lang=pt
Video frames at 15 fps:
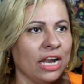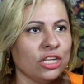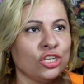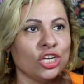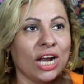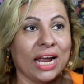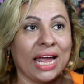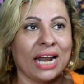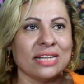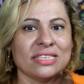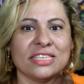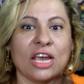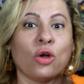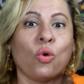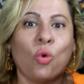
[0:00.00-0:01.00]
Ele tira aquela
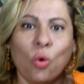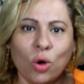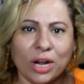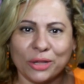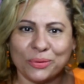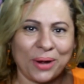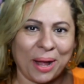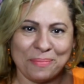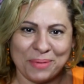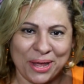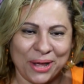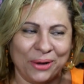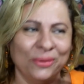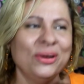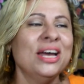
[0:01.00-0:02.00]
secura do
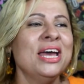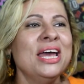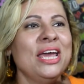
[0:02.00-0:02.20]
cabelo.